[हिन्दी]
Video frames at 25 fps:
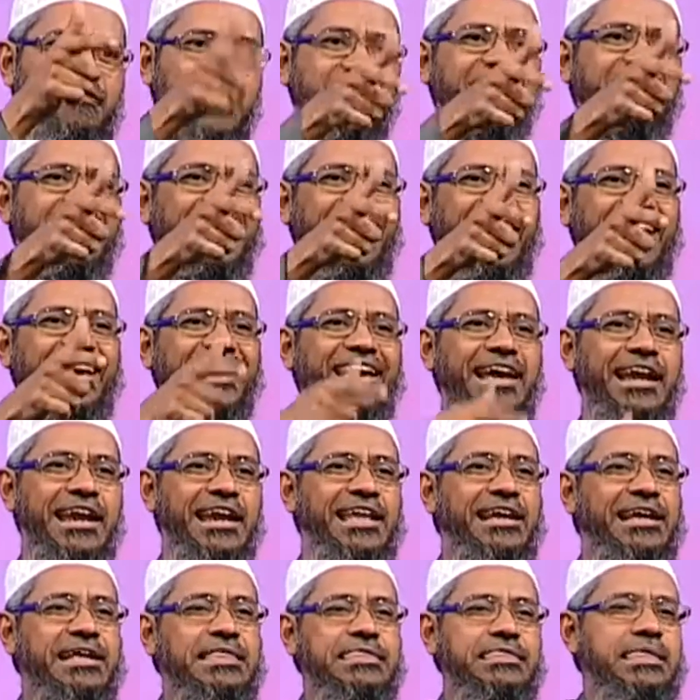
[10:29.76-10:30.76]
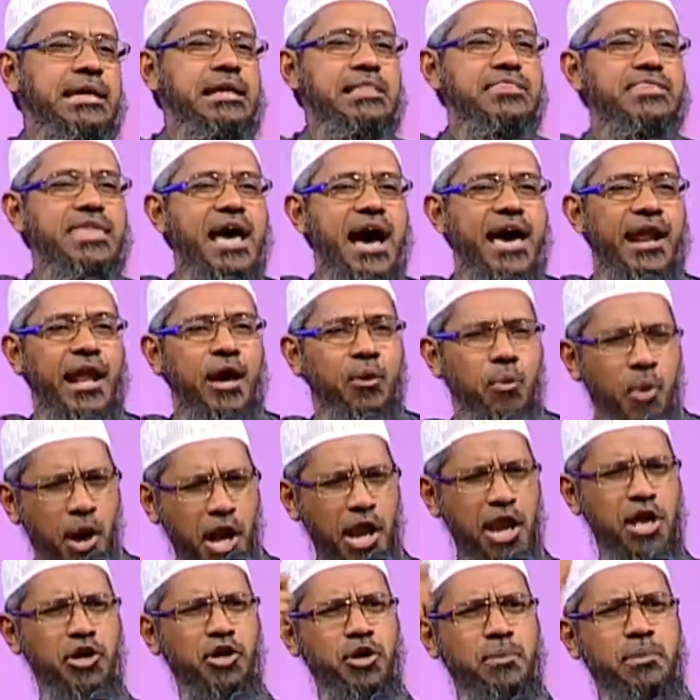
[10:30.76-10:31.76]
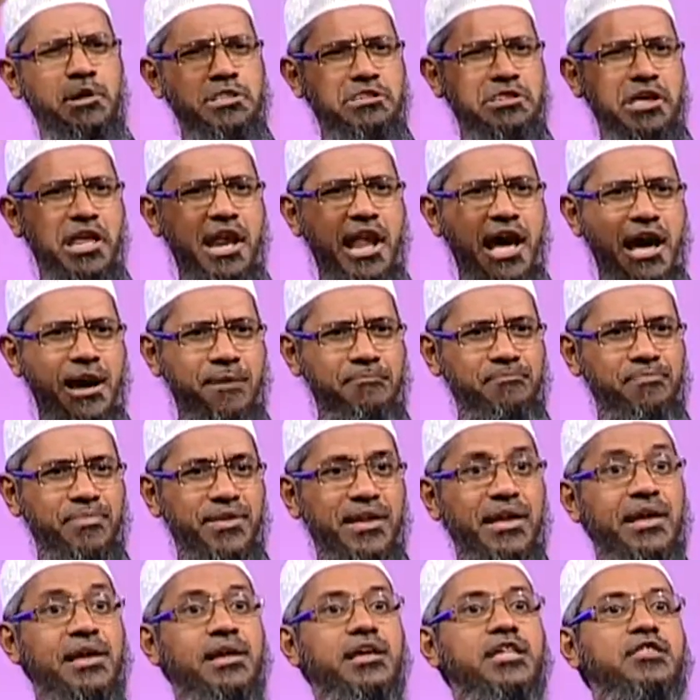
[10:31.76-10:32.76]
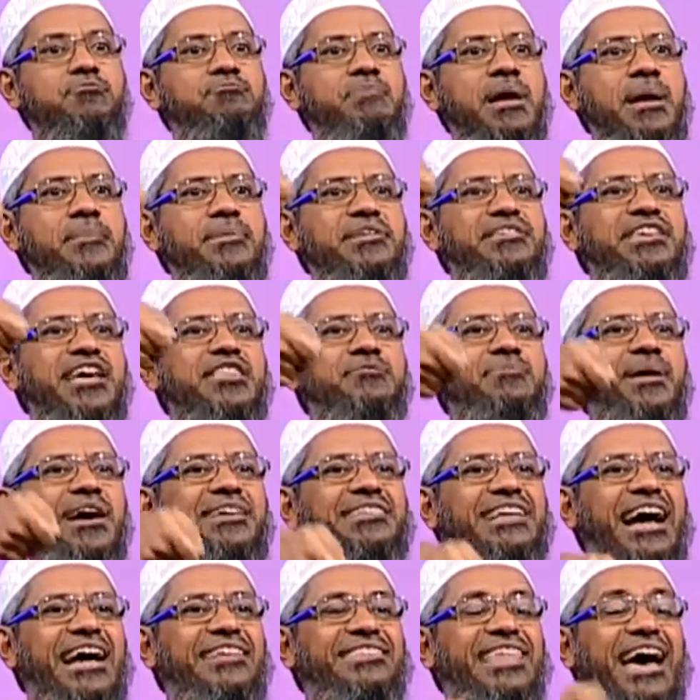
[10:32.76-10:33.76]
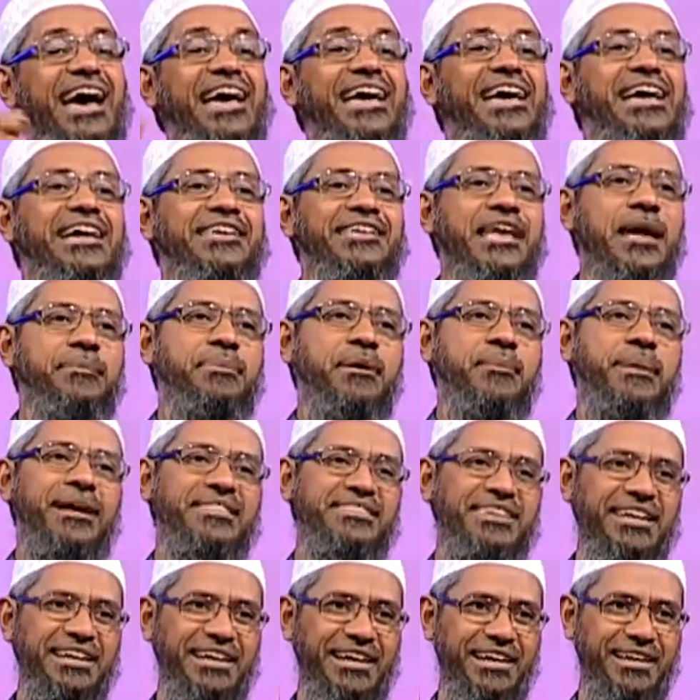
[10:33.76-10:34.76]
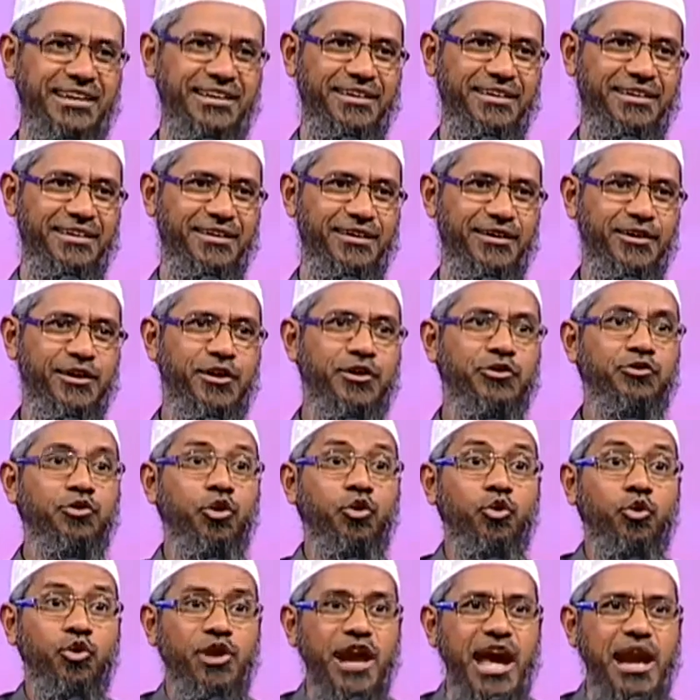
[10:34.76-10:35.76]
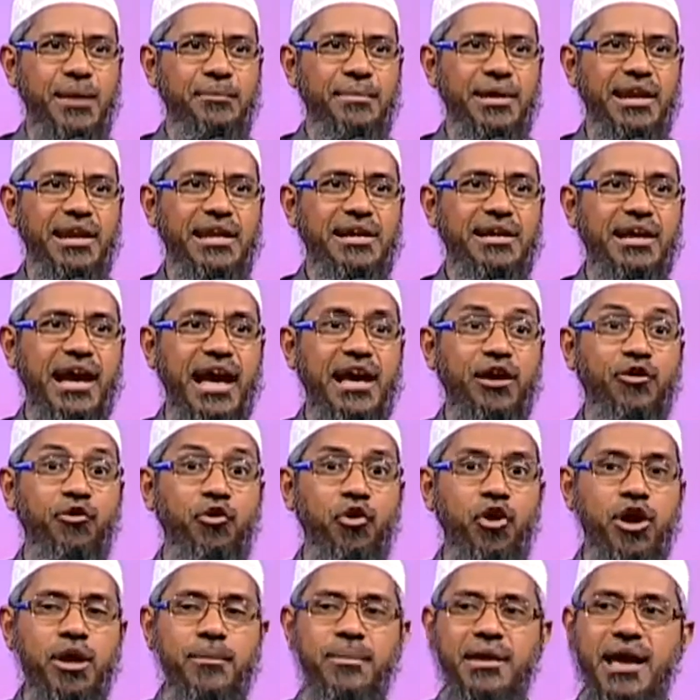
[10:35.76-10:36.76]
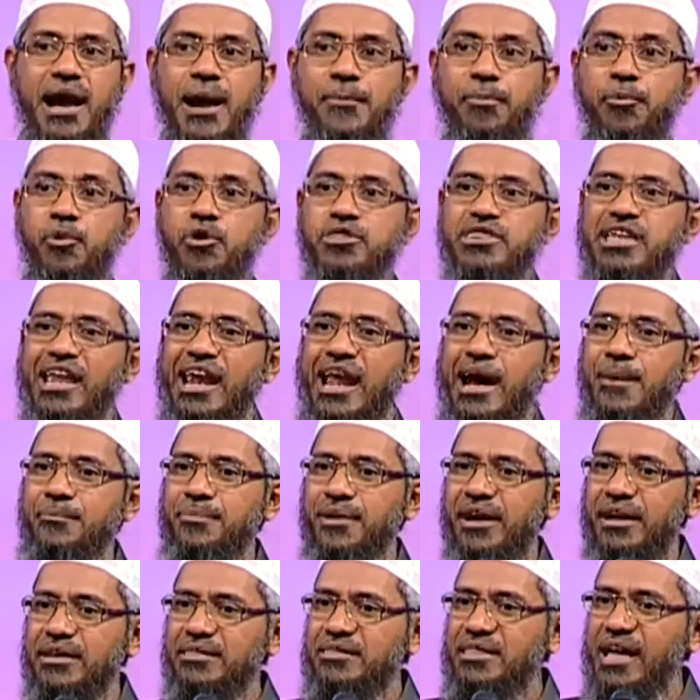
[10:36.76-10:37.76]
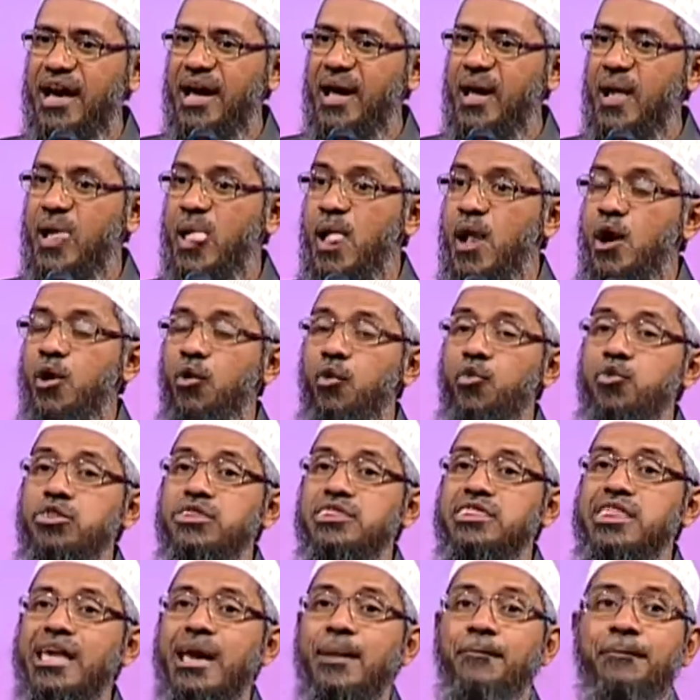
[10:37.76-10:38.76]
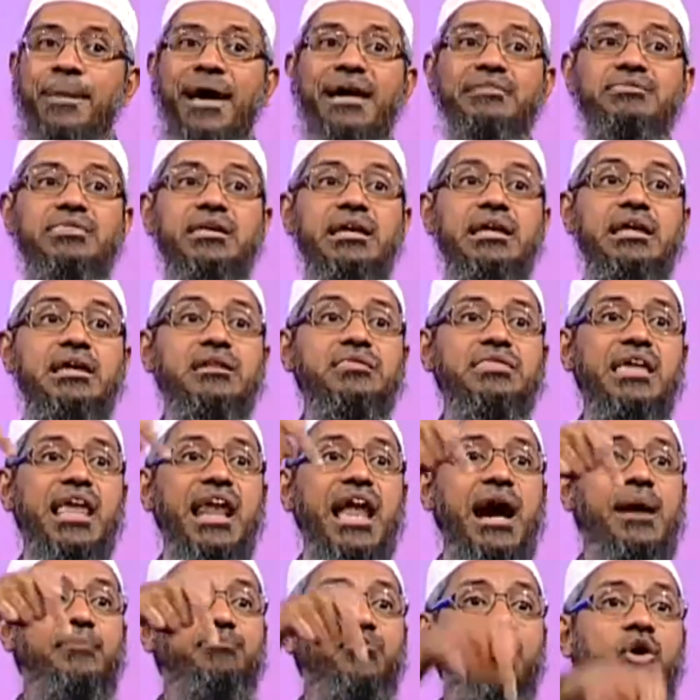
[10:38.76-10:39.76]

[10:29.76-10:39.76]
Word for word: वही है लेकिन दिल से आ रहा है वालेकुम अस्सलाम इसमें भी जज्बा ज़्यादा है ये भी बेहतरीन है तो कुरान में लिखा है कोई भी आपको सलाम करता है उससे बेहतरीन सलाम